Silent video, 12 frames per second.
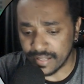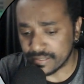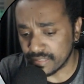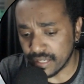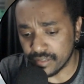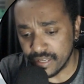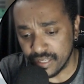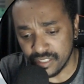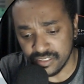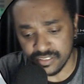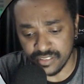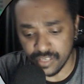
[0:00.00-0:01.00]
Ela, é claro, é
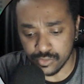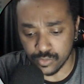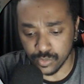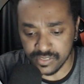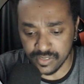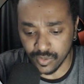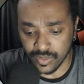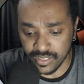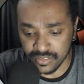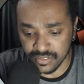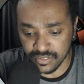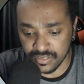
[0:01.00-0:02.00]
ranged, as duas são
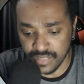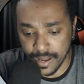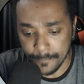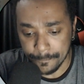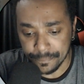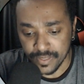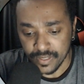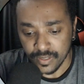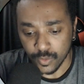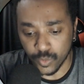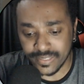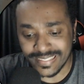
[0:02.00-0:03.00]
ranged, tá?
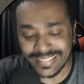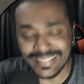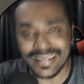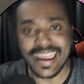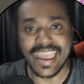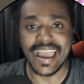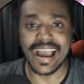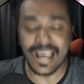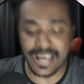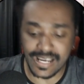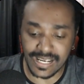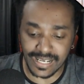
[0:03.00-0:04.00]
O killer é
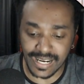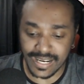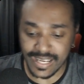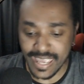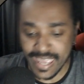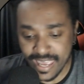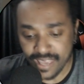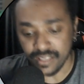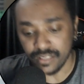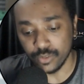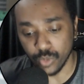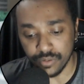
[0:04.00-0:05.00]
a Ranker
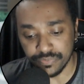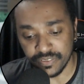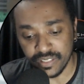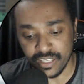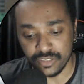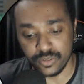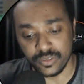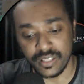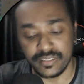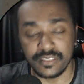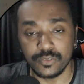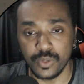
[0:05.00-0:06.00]
e no affiliation,
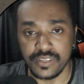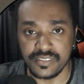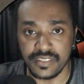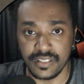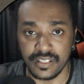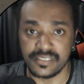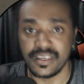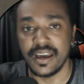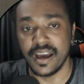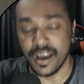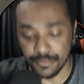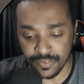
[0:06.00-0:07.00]
então ela tem dois killers.
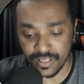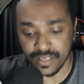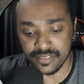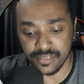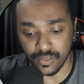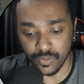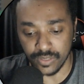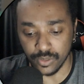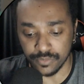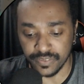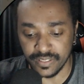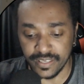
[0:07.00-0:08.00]
A afiliação é
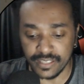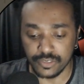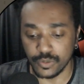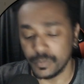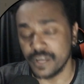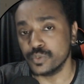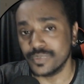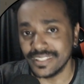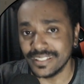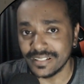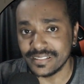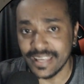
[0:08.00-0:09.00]
no affiliation, mas o
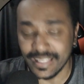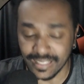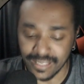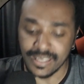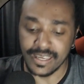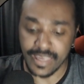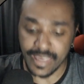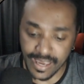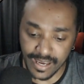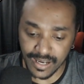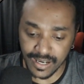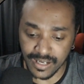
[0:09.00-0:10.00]
killer dela
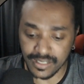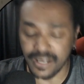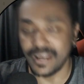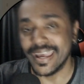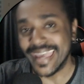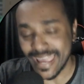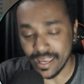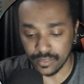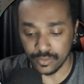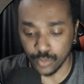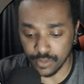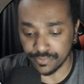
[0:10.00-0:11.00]
é a Rancor
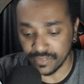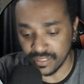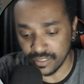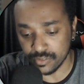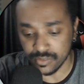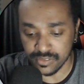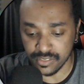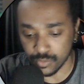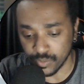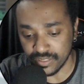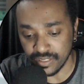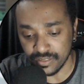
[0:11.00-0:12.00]
e no Affiliation
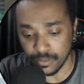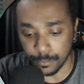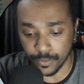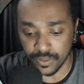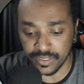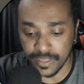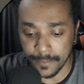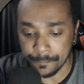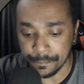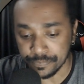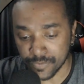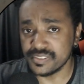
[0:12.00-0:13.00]
vocês vão entender o
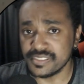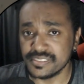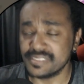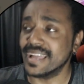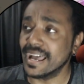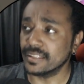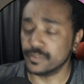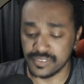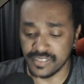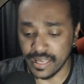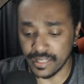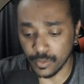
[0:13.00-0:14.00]
porquê. Dos
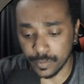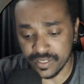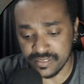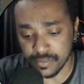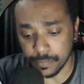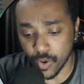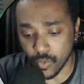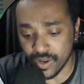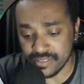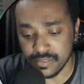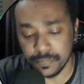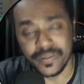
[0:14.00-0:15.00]
status dela, o
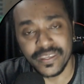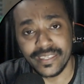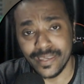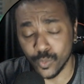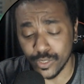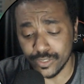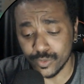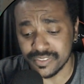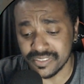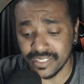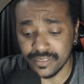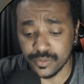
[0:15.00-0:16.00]
principal é o SP, que é
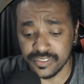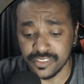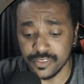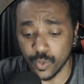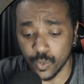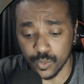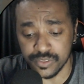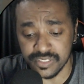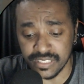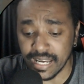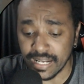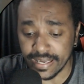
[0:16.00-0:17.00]

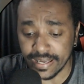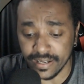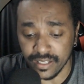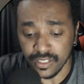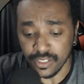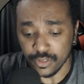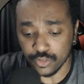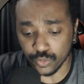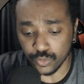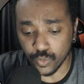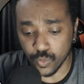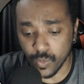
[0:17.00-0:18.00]
811, galera,
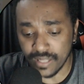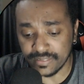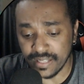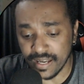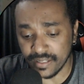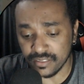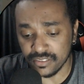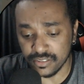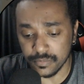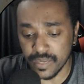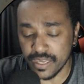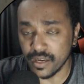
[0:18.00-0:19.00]
junto com um ataque
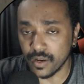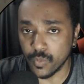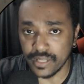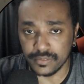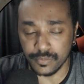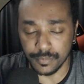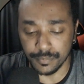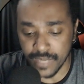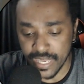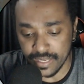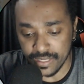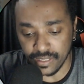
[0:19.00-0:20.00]
de
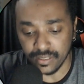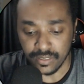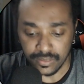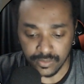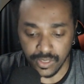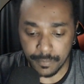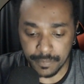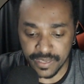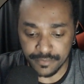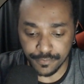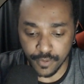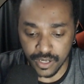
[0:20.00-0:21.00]
646. Então ela é
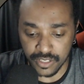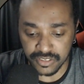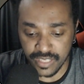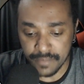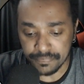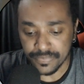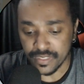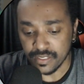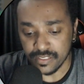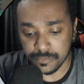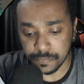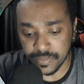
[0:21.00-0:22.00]
bem forte, né?
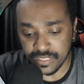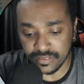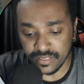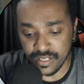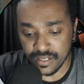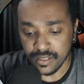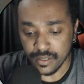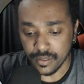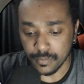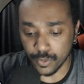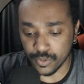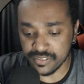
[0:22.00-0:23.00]
Sprinter,
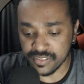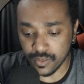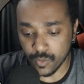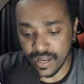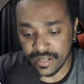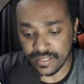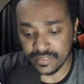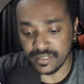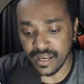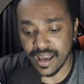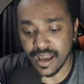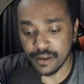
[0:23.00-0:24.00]
Bruiser
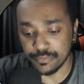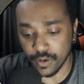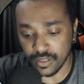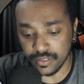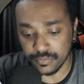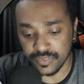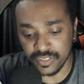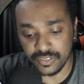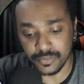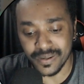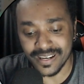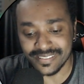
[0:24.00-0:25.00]
40, Havok
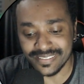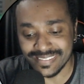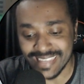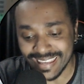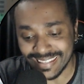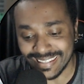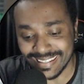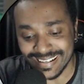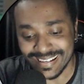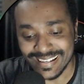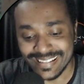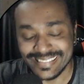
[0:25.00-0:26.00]
20,
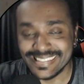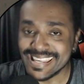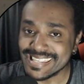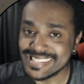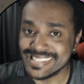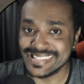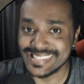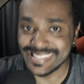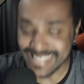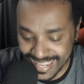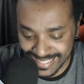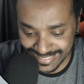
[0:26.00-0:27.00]
Berserker
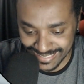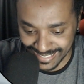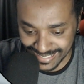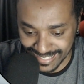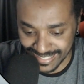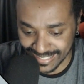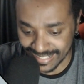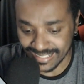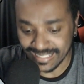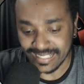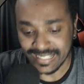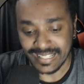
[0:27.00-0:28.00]
60, galera.